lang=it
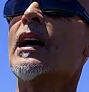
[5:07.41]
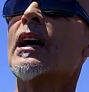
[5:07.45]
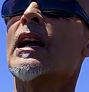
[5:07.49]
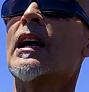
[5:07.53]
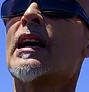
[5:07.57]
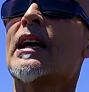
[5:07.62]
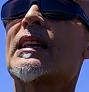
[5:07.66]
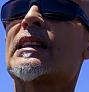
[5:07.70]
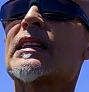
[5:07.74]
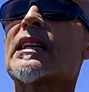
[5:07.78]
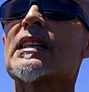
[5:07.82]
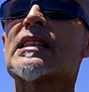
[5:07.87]

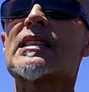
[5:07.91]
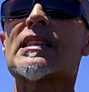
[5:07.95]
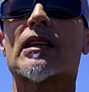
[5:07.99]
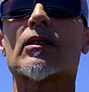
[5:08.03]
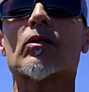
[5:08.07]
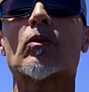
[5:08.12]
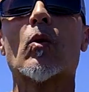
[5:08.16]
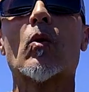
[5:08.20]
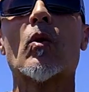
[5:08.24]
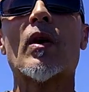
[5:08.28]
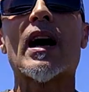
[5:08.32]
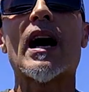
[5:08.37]

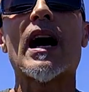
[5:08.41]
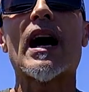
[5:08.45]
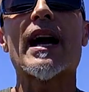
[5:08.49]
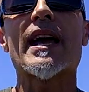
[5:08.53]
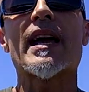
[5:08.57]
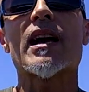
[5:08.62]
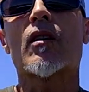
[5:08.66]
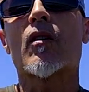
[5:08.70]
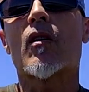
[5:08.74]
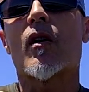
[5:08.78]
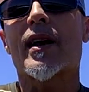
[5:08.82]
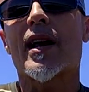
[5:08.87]
L'attrezzatura è
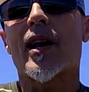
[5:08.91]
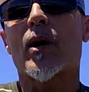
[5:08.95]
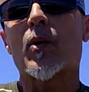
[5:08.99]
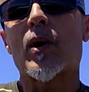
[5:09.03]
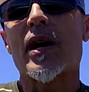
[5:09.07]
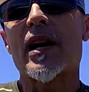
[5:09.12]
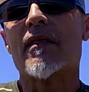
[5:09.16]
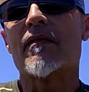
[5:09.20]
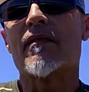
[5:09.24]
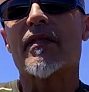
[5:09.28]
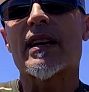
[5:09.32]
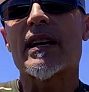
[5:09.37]
ancora
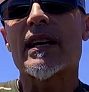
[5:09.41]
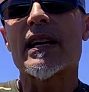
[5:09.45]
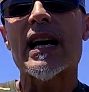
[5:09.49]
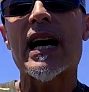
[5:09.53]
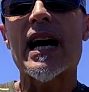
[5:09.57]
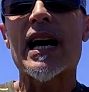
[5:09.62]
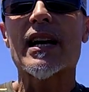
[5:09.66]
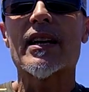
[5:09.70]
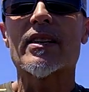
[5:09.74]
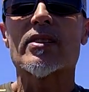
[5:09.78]
quella invernale,